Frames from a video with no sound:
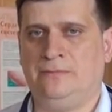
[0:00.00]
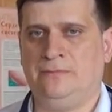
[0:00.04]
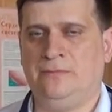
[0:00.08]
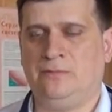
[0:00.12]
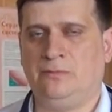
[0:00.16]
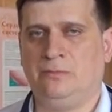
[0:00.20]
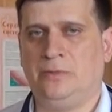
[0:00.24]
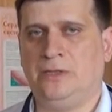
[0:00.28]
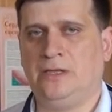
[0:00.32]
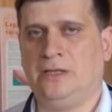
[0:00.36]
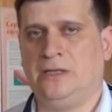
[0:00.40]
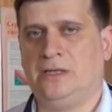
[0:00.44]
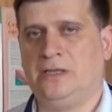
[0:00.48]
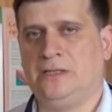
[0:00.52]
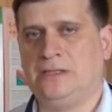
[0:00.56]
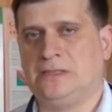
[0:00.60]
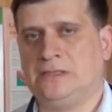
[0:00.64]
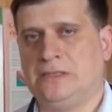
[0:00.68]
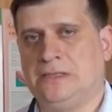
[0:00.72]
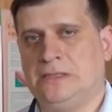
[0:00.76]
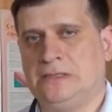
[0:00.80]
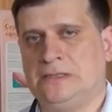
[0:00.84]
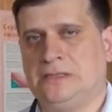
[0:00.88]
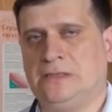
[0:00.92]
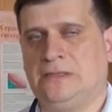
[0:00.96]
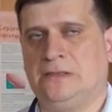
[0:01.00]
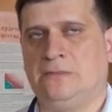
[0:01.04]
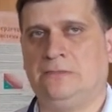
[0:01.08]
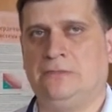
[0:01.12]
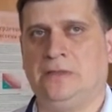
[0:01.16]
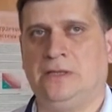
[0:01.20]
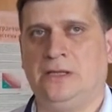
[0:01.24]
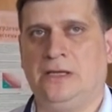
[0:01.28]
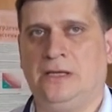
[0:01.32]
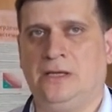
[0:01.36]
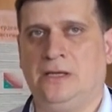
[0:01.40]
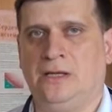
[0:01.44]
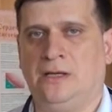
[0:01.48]
в Белоглинской
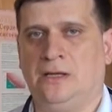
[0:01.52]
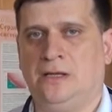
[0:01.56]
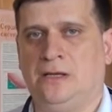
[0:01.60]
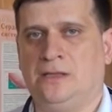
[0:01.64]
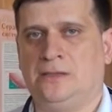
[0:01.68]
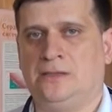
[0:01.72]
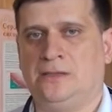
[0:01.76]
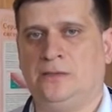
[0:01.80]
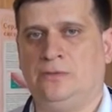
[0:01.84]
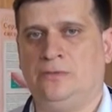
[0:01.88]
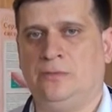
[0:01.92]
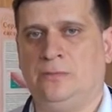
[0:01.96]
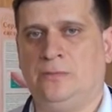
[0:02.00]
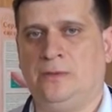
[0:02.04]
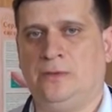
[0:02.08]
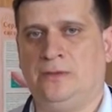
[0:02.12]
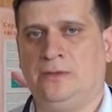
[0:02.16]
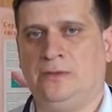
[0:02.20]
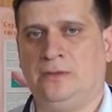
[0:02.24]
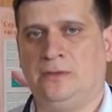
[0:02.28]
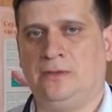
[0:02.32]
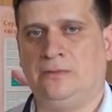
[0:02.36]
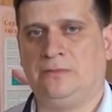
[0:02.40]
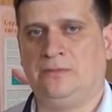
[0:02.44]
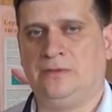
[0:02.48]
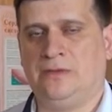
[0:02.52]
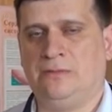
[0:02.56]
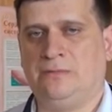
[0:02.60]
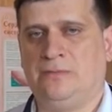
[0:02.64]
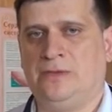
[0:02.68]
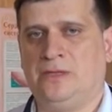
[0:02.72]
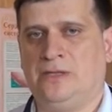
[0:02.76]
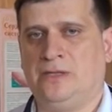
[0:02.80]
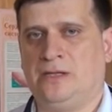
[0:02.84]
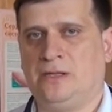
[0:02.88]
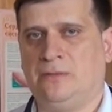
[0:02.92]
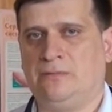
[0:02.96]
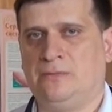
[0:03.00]
ЦРБ закуплены все
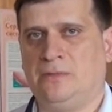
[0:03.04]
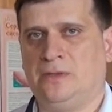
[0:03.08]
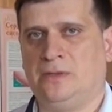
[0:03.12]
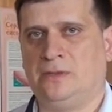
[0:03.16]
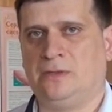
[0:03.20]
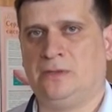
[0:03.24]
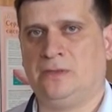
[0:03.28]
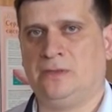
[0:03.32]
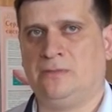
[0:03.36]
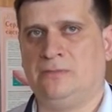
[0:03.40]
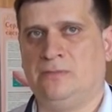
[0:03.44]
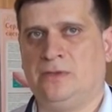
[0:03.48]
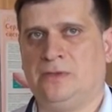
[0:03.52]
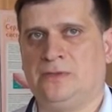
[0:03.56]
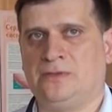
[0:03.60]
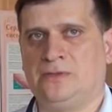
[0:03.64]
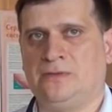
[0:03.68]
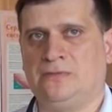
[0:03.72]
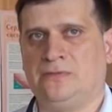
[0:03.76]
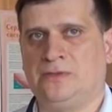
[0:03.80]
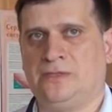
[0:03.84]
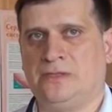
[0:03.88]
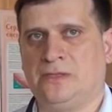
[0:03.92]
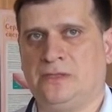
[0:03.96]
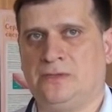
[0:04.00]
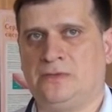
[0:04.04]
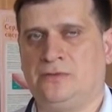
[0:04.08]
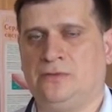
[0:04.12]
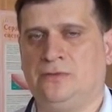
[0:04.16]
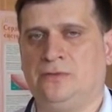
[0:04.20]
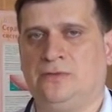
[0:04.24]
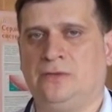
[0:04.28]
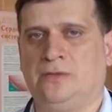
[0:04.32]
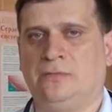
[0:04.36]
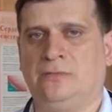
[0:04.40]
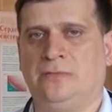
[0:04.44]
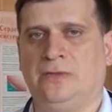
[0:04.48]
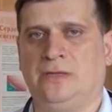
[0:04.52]
медикаменты, имеются все
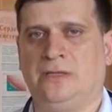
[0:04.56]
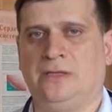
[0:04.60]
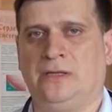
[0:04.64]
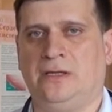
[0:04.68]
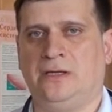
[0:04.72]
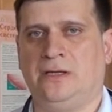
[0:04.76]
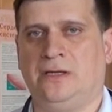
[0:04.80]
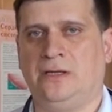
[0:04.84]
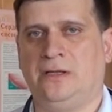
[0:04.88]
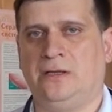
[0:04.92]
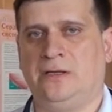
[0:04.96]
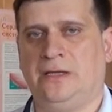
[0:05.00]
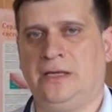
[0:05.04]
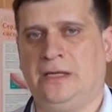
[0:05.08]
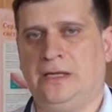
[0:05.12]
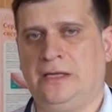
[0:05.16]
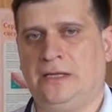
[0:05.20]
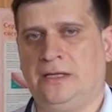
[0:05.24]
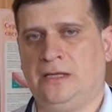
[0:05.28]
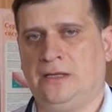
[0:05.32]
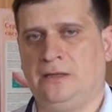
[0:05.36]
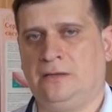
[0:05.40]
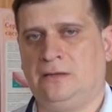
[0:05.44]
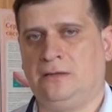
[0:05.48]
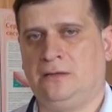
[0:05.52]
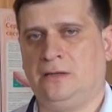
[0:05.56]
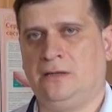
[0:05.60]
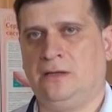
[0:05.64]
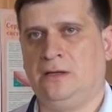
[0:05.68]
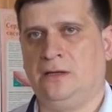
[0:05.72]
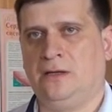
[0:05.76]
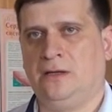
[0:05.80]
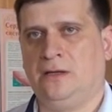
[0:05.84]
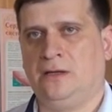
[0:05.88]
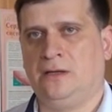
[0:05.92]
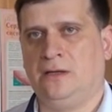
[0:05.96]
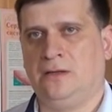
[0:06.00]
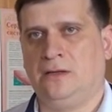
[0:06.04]
расходные материалы, реагенты,
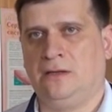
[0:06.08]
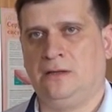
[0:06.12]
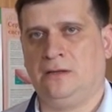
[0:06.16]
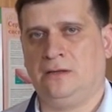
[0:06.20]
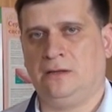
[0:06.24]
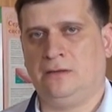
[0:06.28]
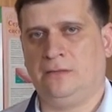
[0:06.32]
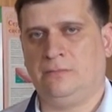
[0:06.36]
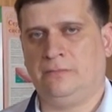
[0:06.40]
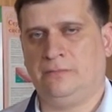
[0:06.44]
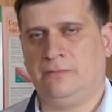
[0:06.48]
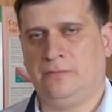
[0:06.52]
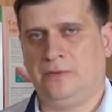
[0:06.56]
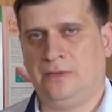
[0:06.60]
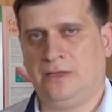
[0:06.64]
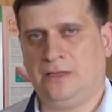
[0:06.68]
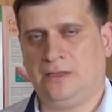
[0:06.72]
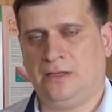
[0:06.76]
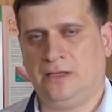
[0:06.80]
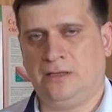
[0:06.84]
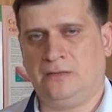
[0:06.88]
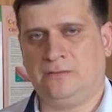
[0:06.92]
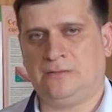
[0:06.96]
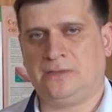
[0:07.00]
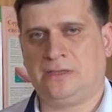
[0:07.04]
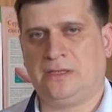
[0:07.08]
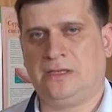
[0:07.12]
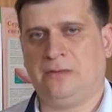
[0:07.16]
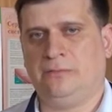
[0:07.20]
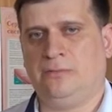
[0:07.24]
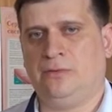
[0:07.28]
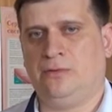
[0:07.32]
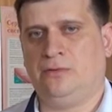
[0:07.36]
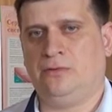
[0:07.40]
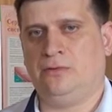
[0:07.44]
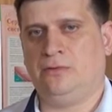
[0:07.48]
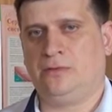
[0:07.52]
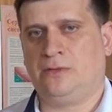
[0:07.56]
э, рентгеновская
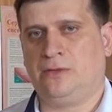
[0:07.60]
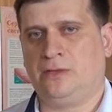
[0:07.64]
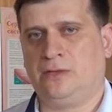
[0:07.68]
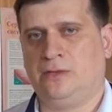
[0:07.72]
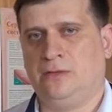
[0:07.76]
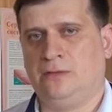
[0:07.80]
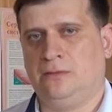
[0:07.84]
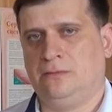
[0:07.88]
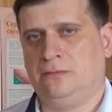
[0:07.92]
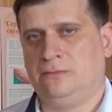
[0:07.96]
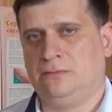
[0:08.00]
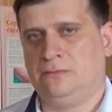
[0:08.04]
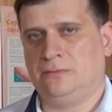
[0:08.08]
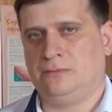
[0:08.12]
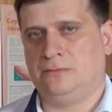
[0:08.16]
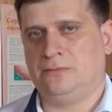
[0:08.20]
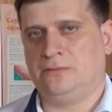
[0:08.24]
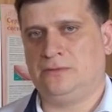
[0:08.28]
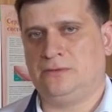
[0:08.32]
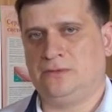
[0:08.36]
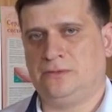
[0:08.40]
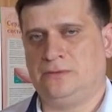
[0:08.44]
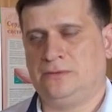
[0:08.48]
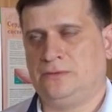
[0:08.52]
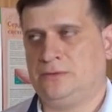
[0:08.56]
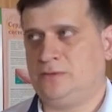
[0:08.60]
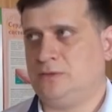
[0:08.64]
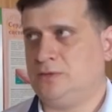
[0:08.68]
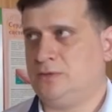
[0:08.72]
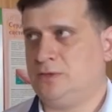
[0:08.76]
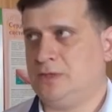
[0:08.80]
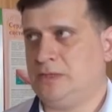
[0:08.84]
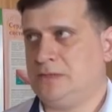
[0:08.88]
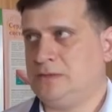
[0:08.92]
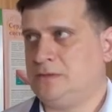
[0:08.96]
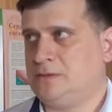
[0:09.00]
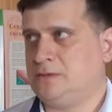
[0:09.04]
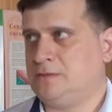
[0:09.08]
пленка.
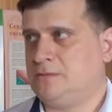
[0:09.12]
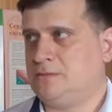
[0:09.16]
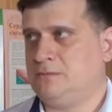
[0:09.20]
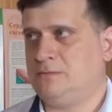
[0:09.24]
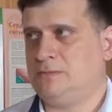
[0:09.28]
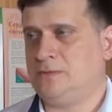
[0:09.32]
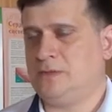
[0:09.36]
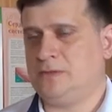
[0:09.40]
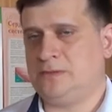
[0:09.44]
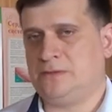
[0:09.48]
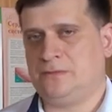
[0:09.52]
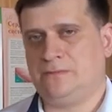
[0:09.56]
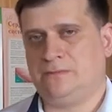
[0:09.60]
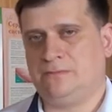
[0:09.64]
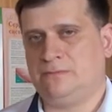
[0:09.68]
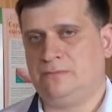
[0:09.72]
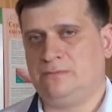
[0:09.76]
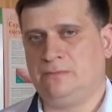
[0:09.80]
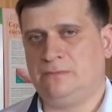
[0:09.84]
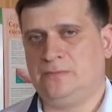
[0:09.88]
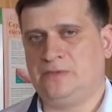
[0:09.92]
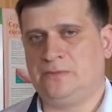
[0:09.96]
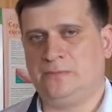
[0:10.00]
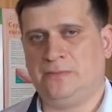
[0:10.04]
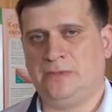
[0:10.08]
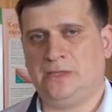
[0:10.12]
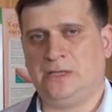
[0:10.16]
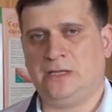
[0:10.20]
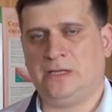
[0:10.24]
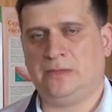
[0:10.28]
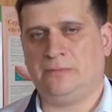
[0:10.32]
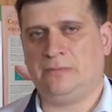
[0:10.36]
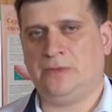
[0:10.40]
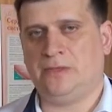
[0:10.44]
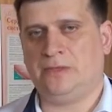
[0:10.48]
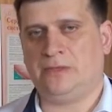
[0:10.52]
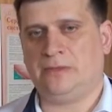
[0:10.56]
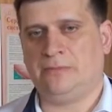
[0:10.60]
Сейчас у нас с
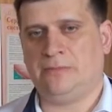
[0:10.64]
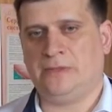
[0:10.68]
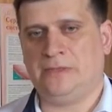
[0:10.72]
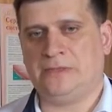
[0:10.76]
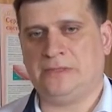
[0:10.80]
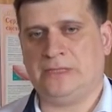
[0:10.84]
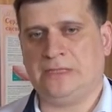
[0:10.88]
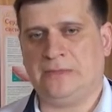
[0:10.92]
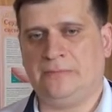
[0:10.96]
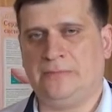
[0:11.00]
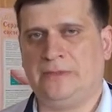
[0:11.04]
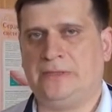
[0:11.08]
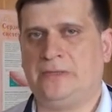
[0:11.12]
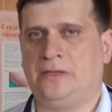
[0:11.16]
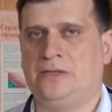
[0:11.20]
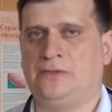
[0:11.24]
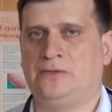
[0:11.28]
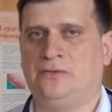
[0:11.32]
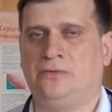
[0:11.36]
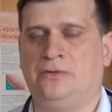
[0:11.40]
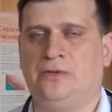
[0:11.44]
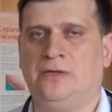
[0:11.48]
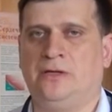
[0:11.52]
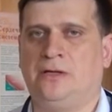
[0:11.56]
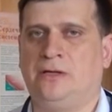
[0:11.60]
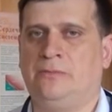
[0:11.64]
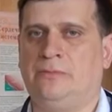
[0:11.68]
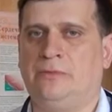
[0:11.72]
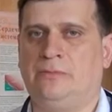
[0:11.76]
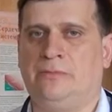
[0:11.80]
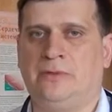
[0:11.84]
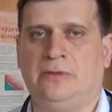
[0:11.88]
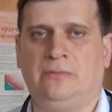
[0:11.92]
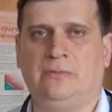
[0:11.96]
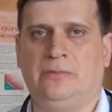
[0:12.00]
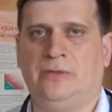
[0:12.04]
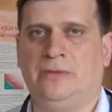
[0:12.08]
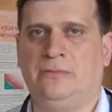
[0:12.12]
медикаментами или с какими-то расходниками
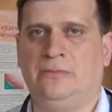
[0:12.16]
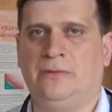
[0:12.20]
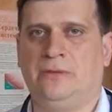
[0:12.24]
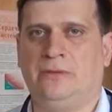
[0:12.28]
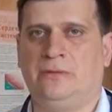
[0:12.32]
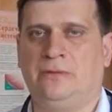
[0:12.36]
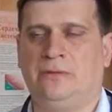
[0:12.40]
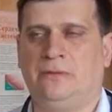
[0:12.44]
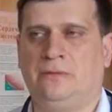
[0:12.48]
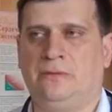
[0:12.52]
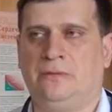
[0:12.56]
проблем нет